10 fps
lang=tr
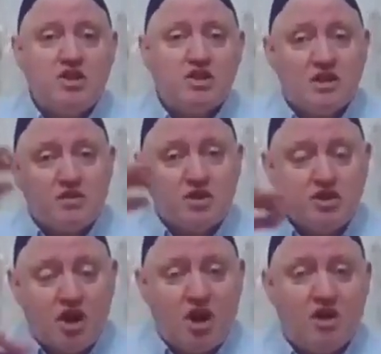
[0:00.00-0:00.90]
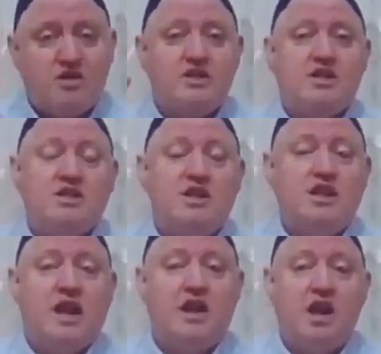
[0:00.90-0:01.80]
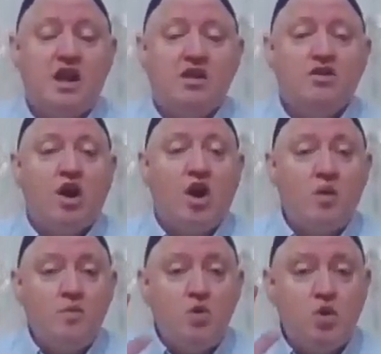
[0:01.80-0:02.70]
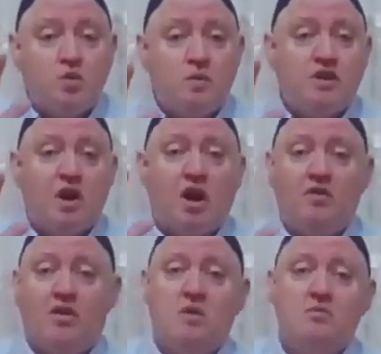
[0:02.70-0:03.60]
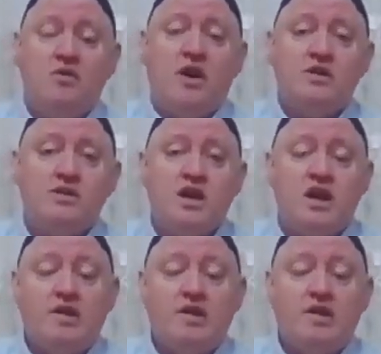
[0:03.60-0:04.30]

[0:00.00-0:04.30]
savaşı hadisesinden daha büyük bir dava mı var?